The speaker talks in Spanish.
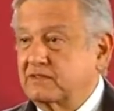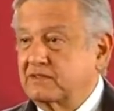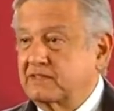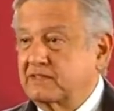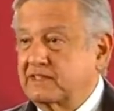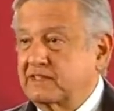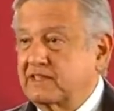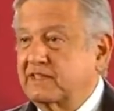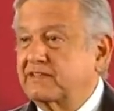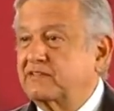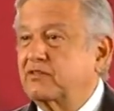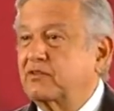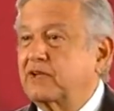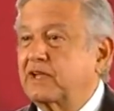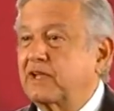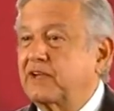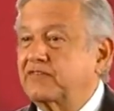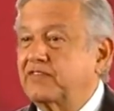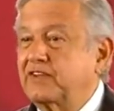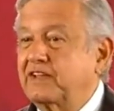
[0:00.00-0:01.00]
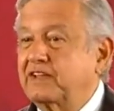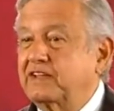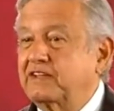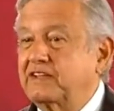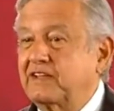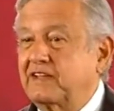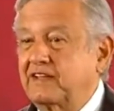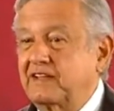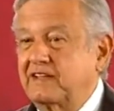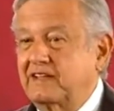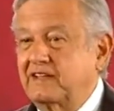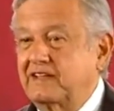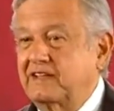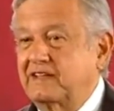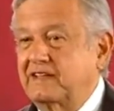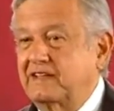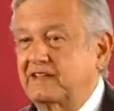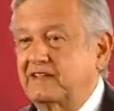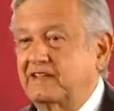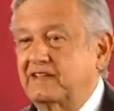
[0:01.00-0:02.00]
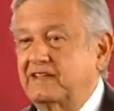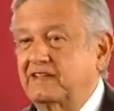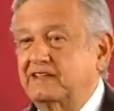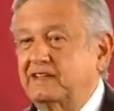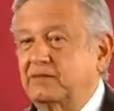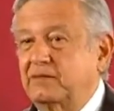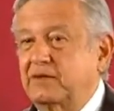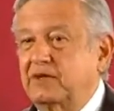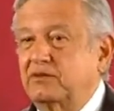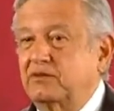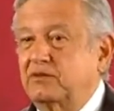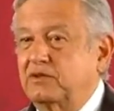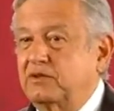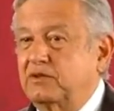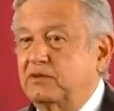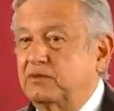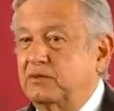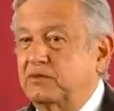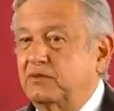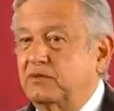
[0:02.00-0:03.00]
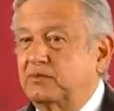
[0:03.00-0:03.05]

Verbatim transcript: qué es lo que afecta el llamado debido